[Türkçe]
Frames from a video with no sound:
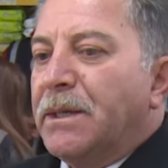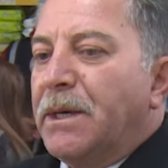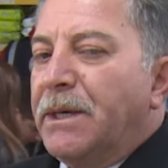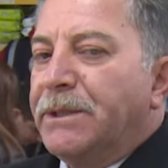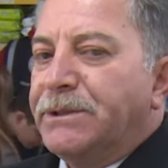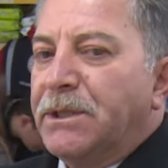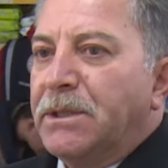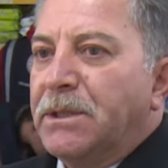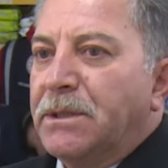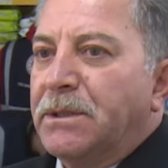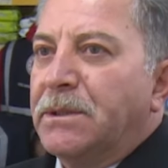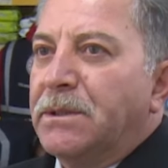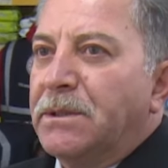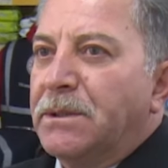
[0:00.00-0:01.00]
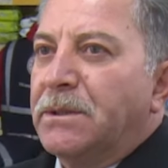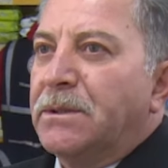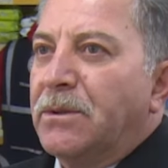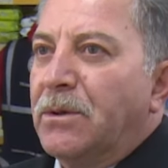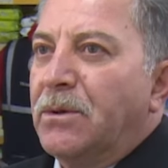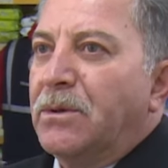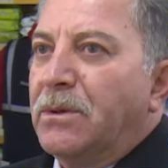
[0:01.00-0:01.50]
Ancak
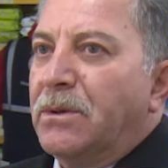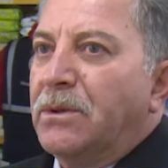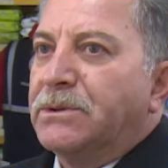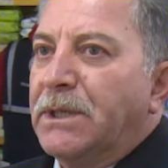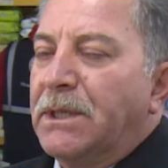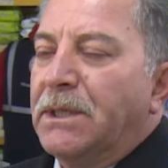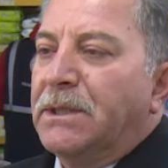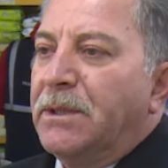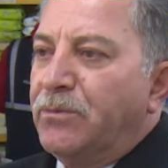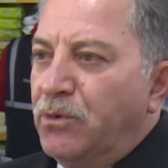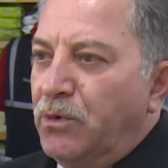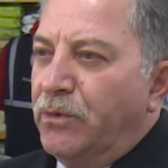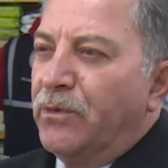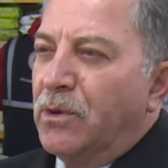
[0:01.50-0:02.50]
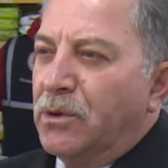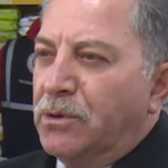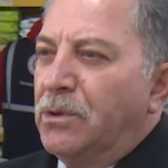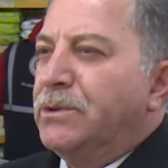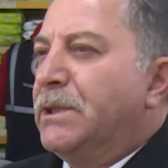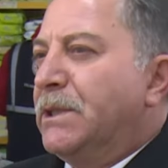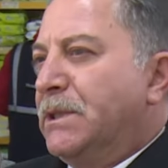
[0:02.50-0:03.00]
özellikle büyük ve
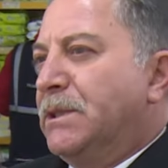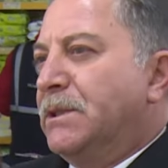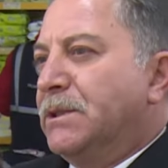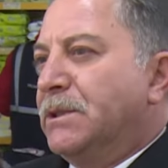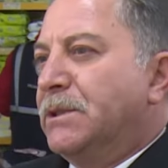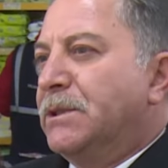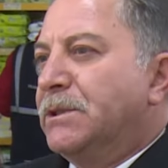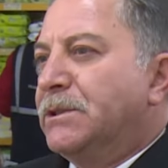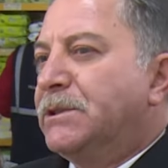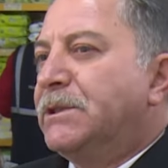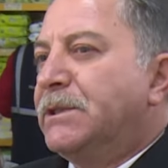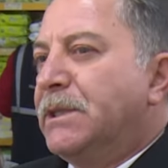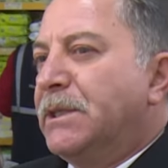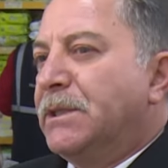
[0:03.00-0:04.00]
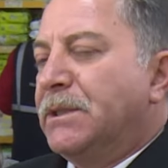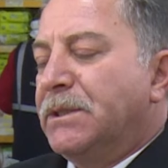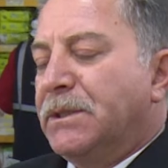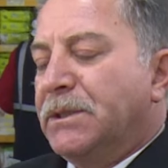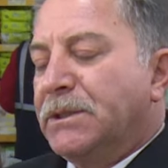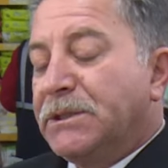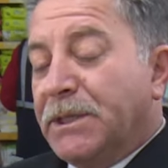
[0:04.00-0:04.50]
orta ölçekli şirket
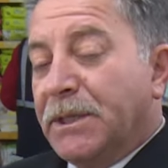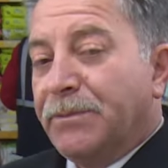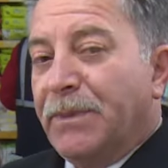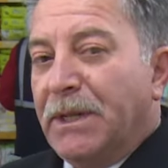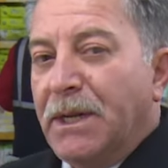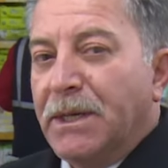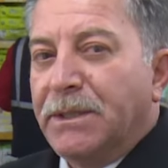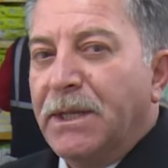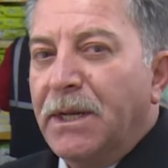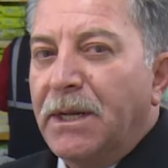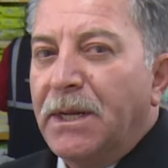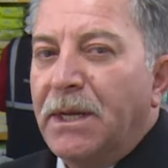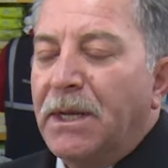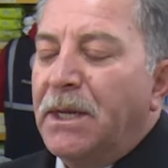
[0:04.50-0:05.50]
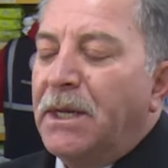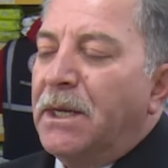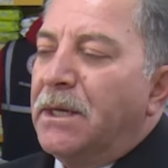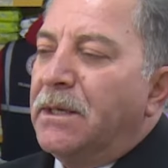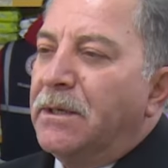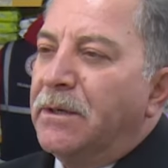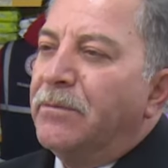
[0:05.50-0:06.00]
işletmelerde
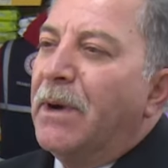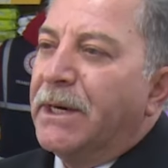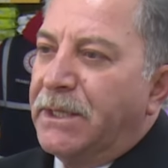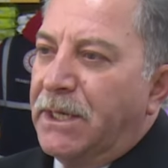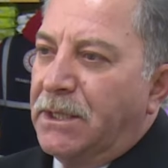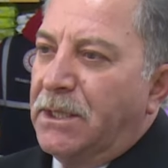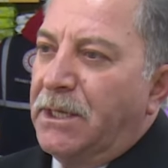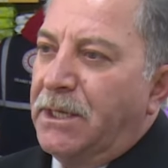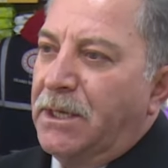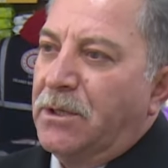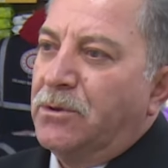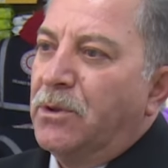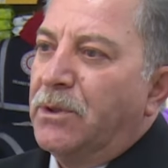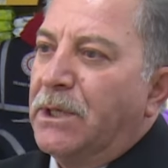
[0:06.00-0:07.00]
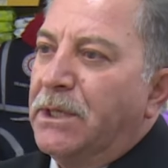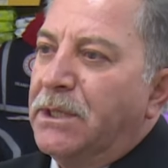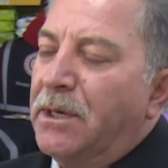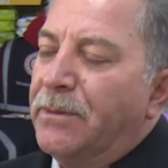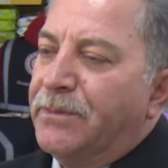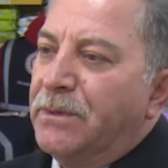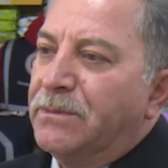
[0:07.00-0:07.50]
marketlere yönelik
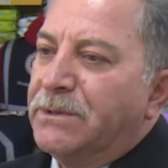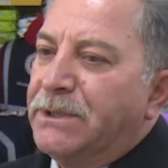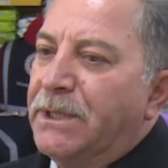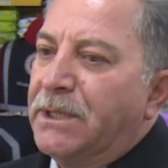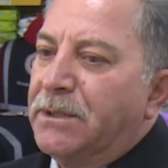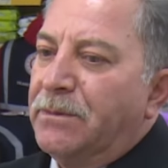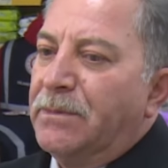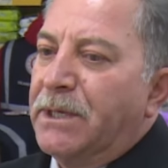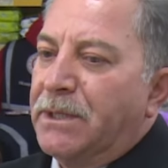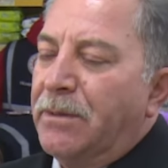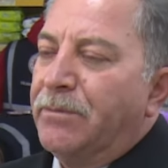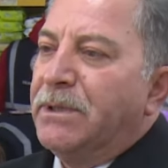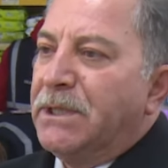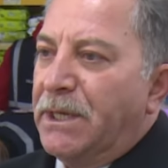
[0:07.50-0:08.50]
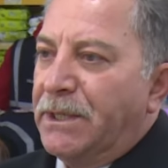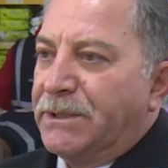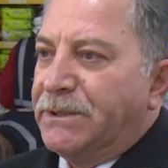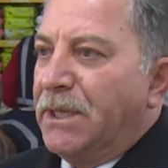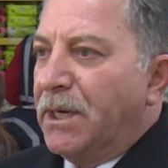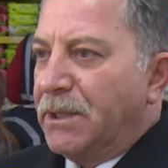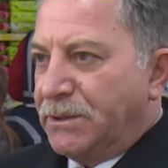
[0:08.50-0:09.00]
yaptığımız denetimlerden bir
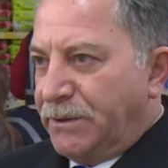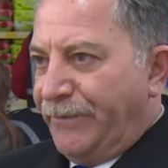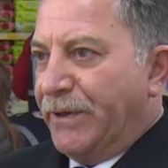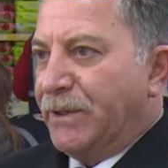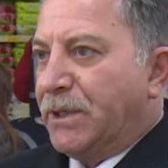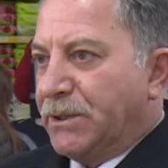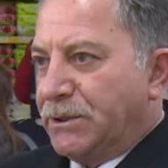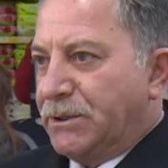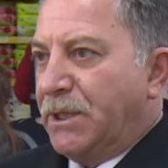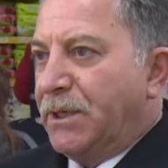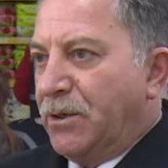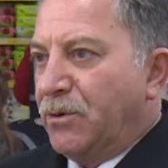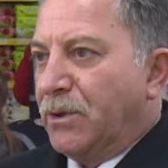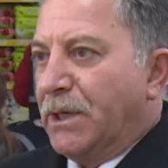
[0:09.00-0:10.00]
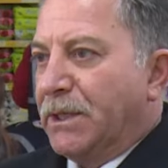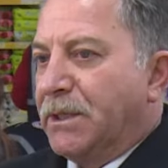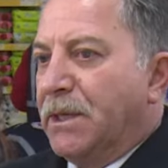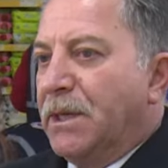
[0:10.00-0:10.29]
tanesi de haksız fiyat artışlarına yönelik